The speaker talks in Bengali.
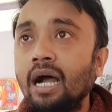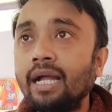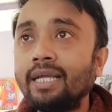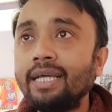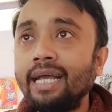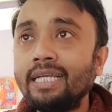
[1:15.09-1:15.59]
আর
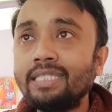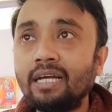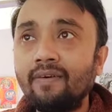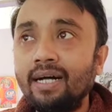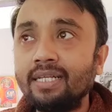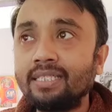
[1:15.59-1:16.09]
কি এজ
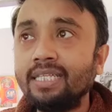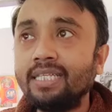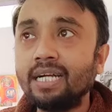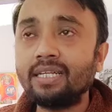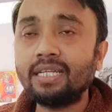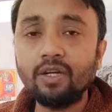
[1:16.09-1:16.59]
দেওয়া আছে এই
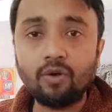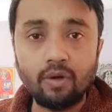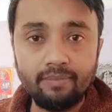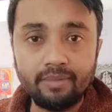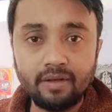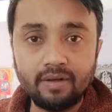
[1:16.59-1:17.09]
চারটা
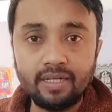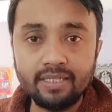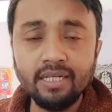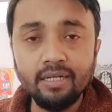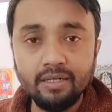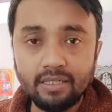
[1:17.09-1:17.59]
কলাম দেওয়া
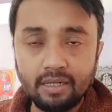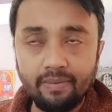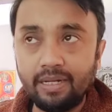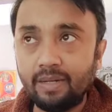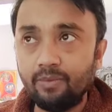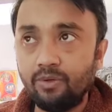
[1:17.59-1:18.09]
আছে
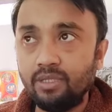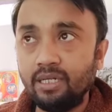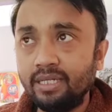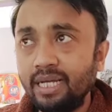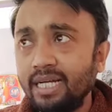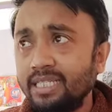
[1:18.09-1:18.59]
টেবিলটার মধ্যে
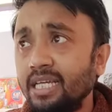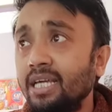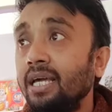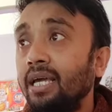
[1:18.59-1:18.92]
ঠিক আছে